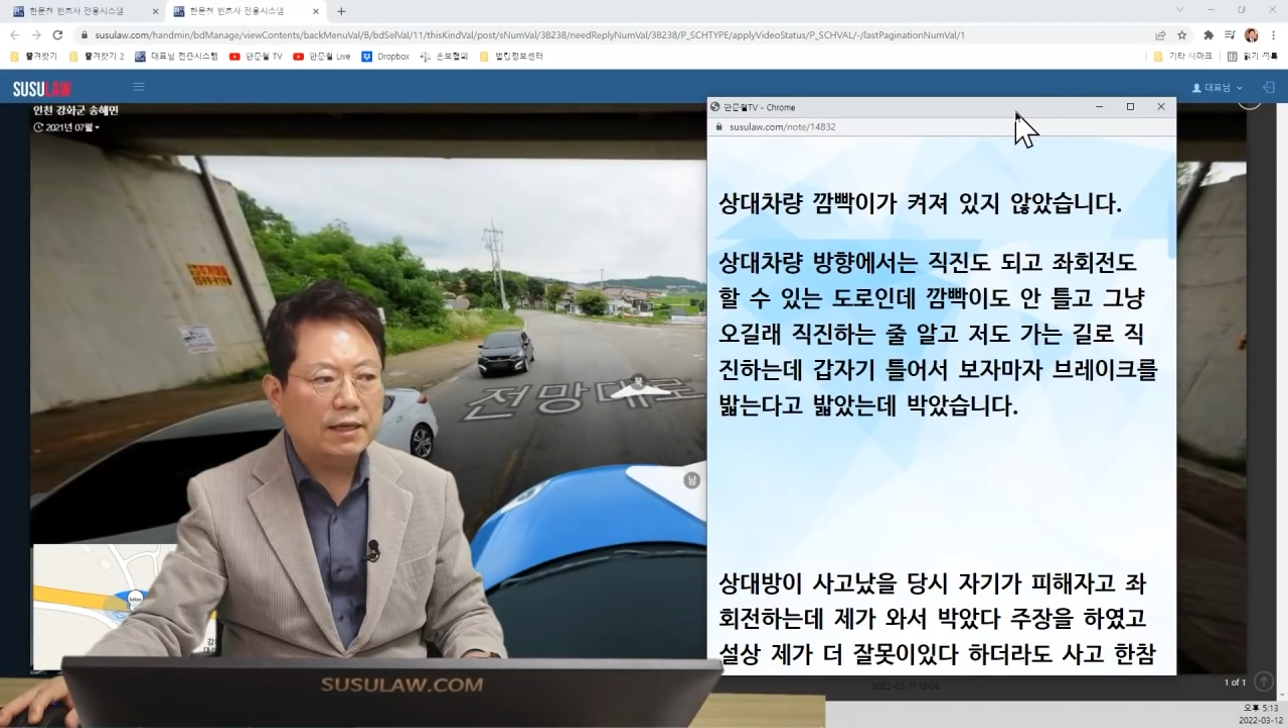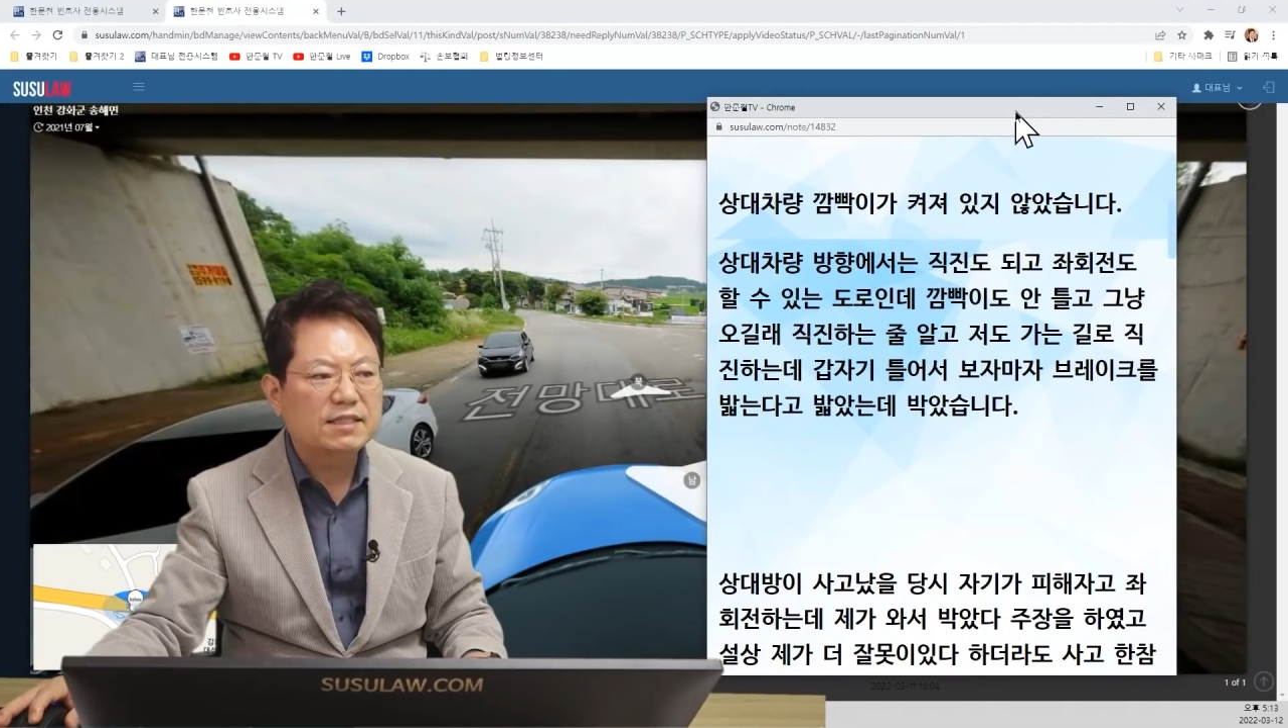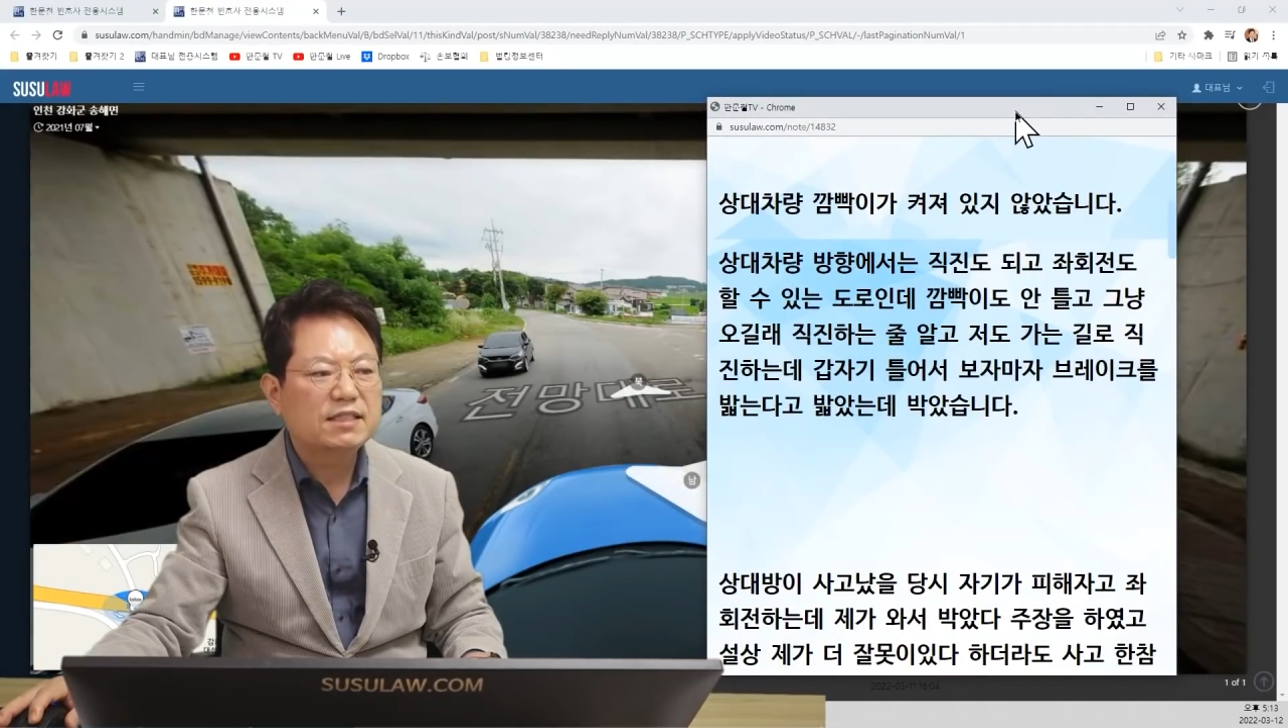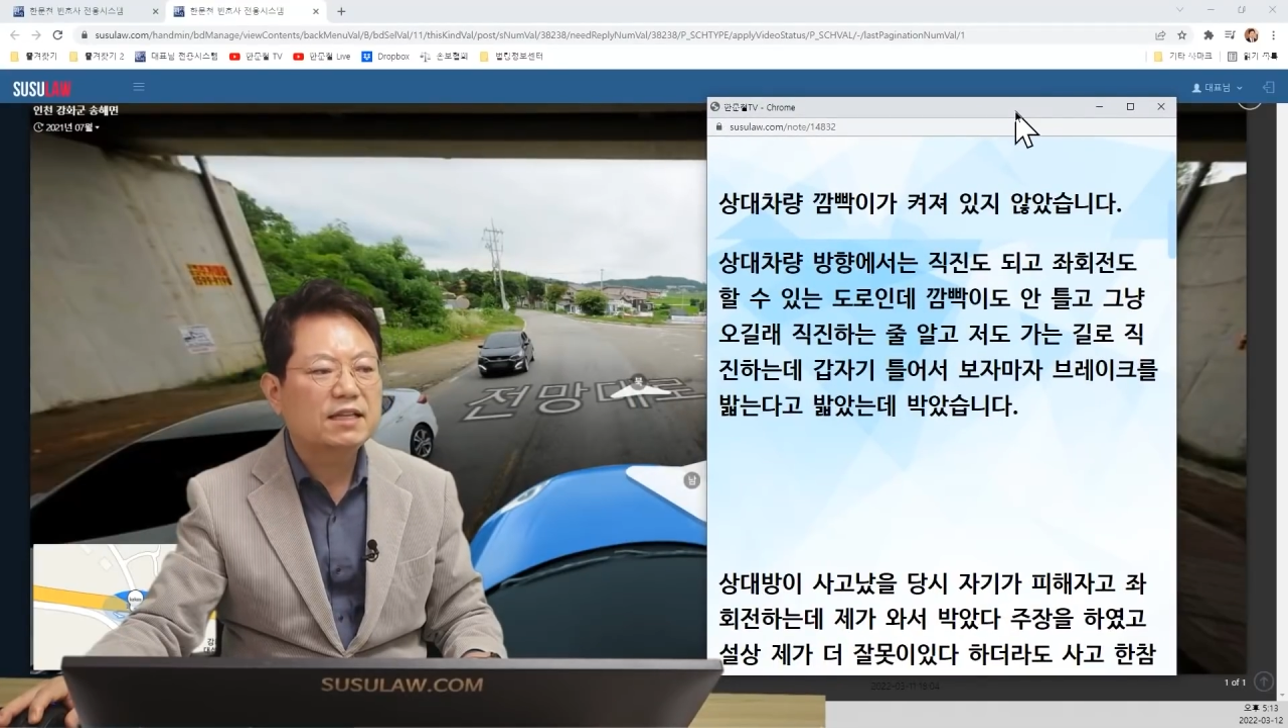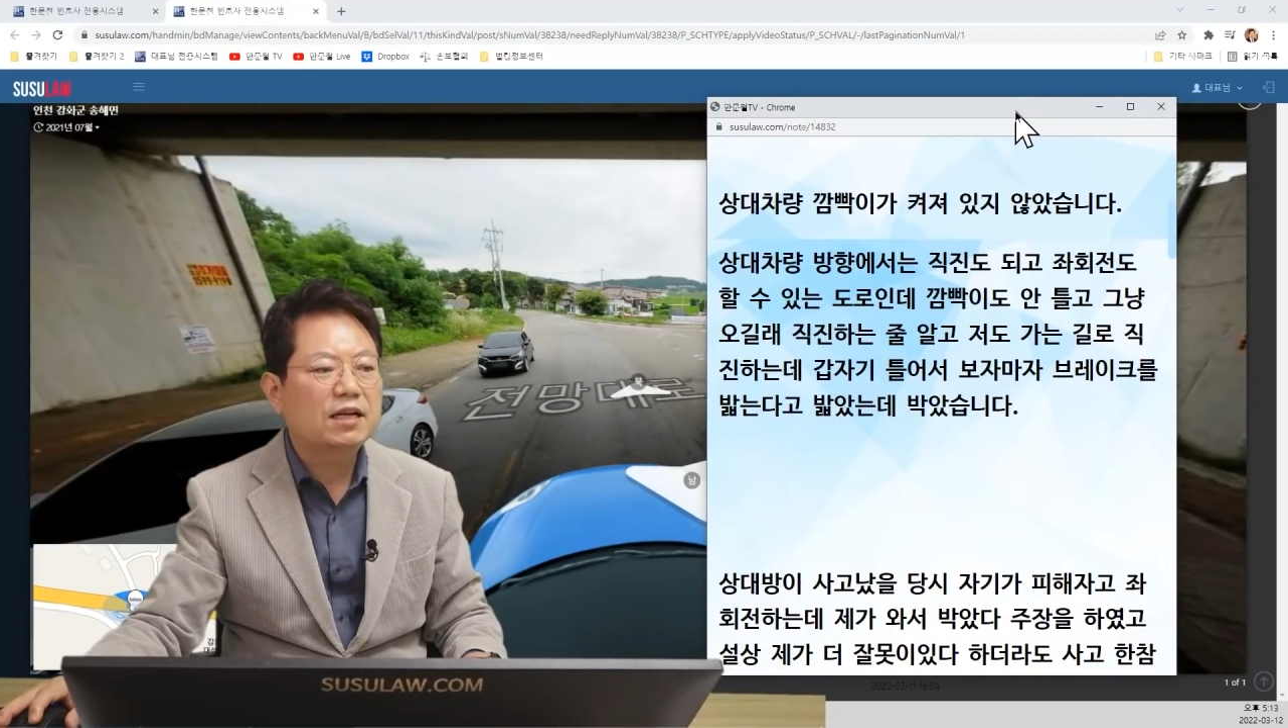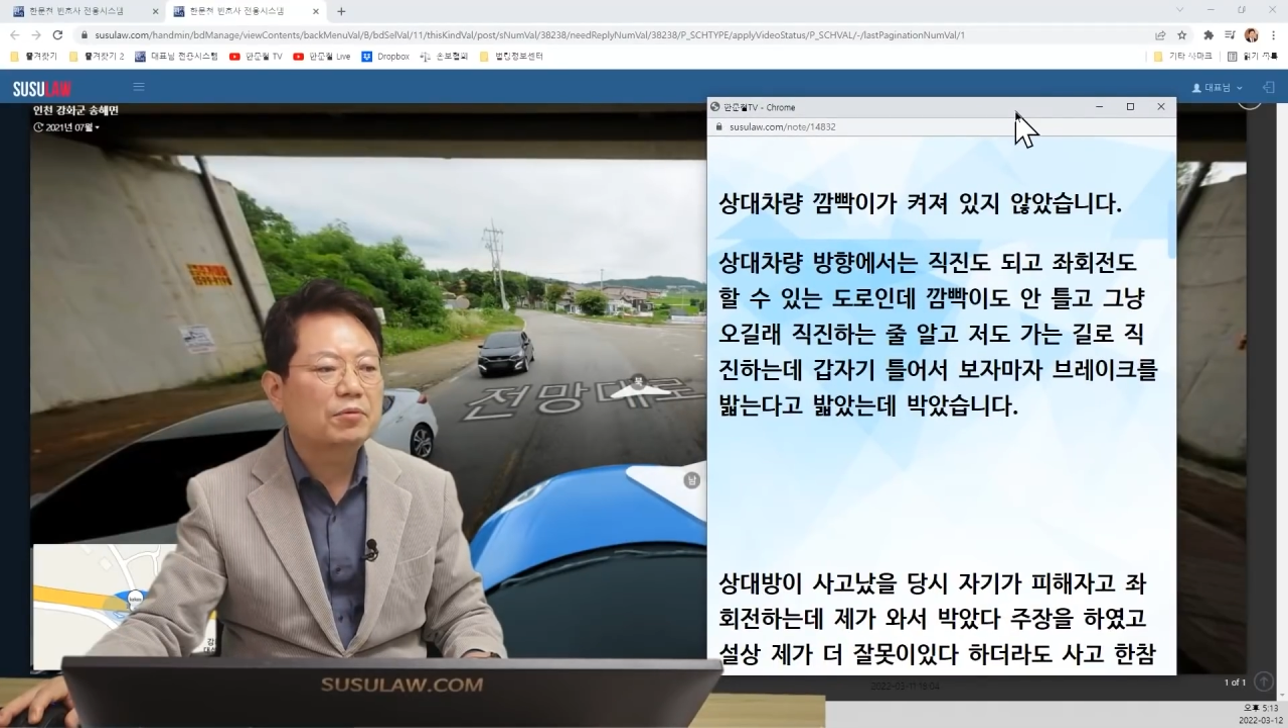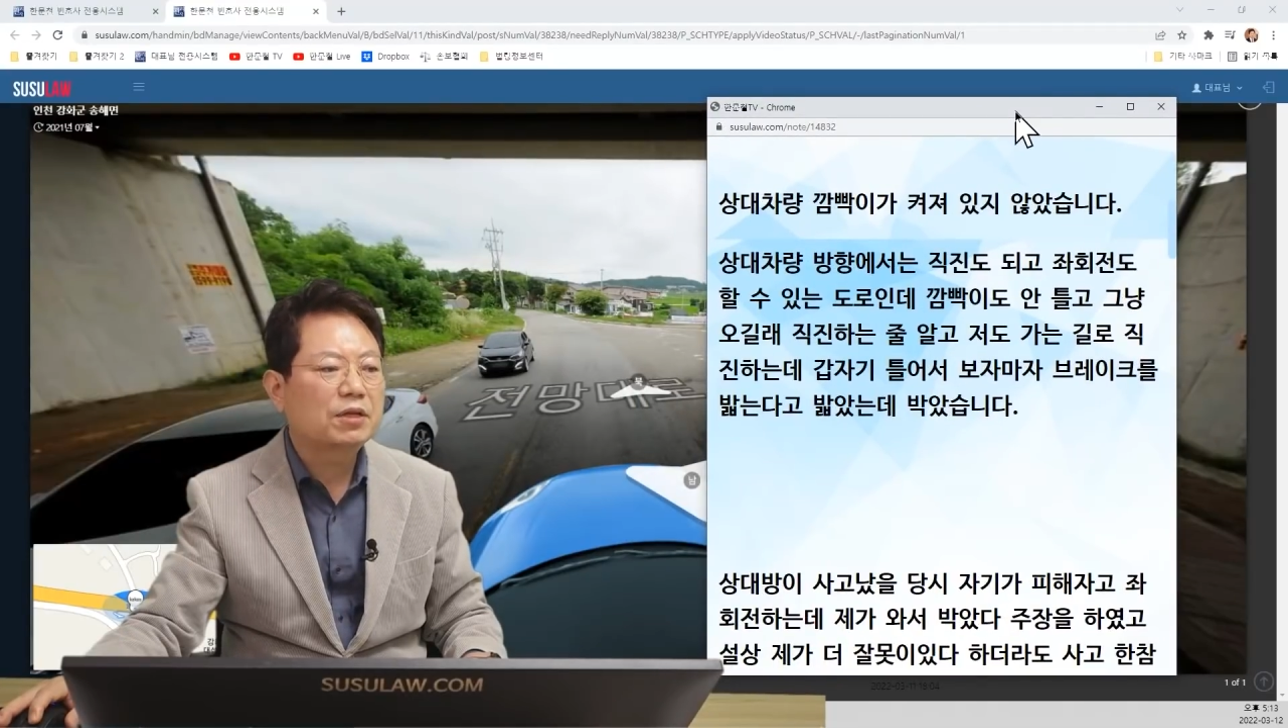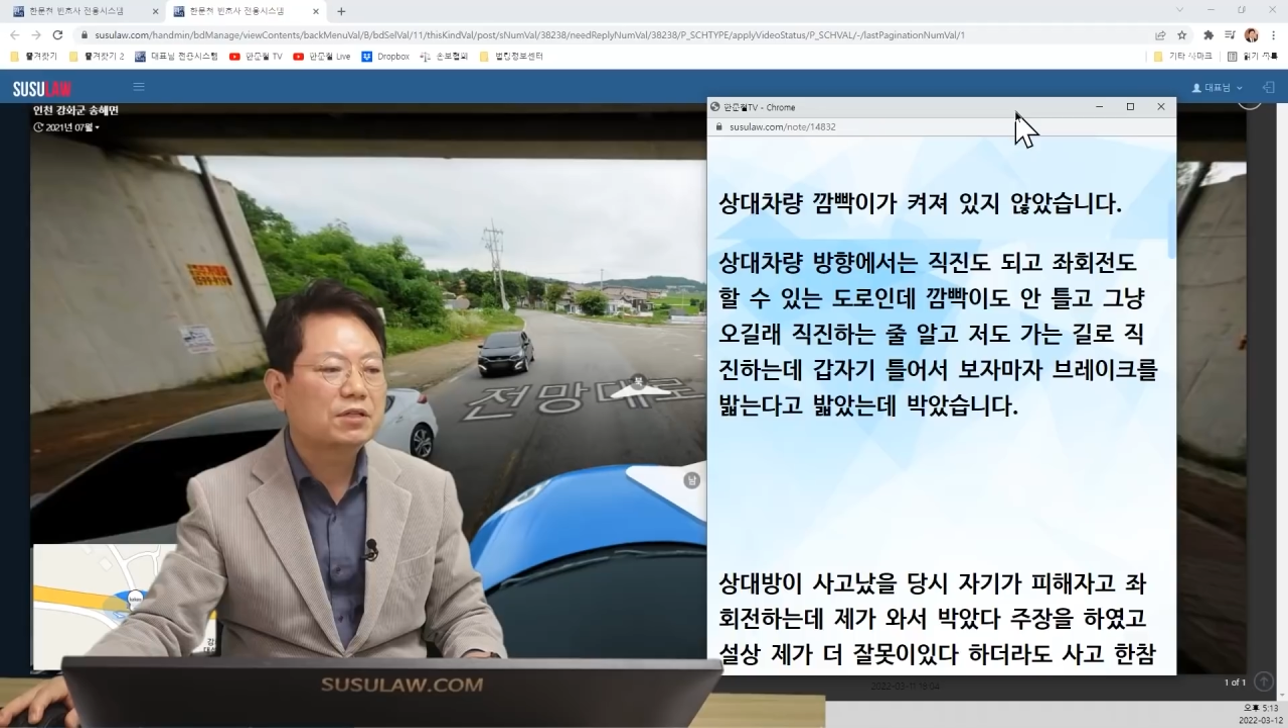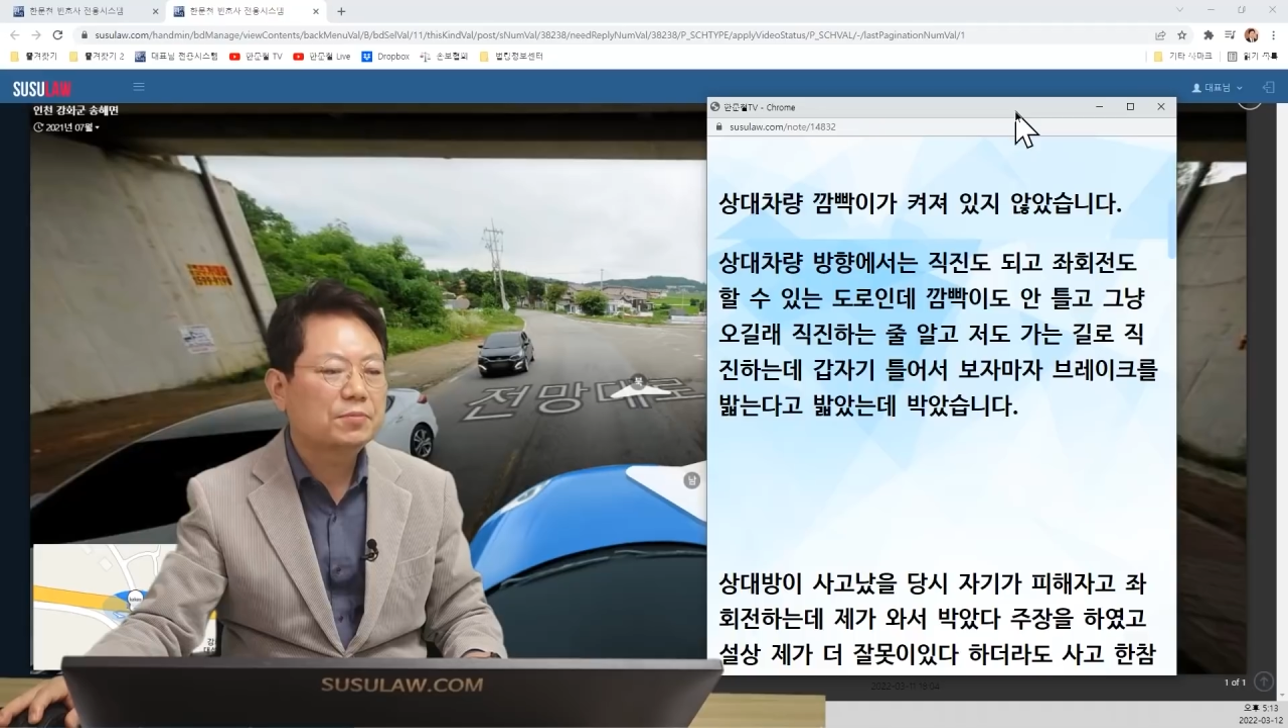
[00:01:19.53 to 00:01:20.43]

아 직진하나 보다